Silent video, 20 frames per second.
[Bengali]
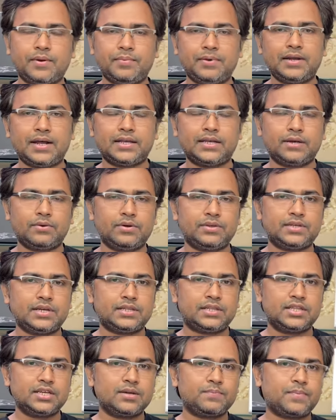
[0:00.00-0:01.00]
পাবেন আশা করি
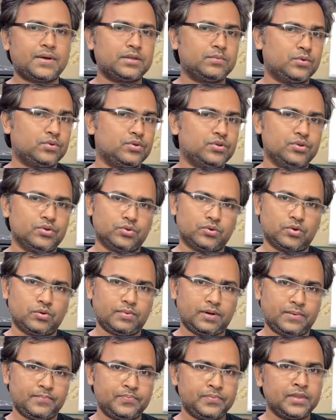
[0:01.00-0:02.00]
চার থেকে পাঁচ বছর ইউজ
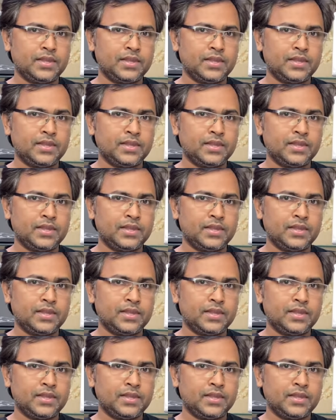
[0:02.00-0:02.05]
করবেন